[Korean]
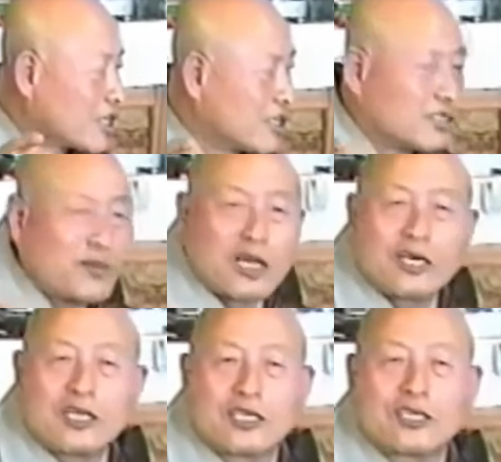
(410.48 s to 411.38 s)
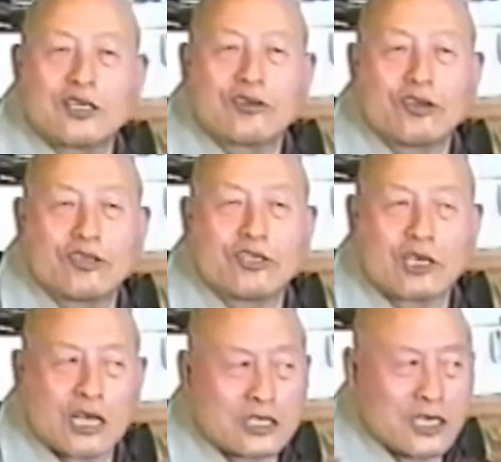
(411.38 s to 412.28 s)
거짓말 어디가 설교를
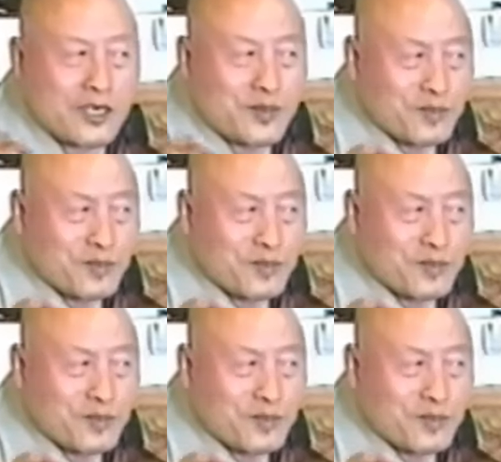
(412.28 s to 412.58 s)
들었겠지.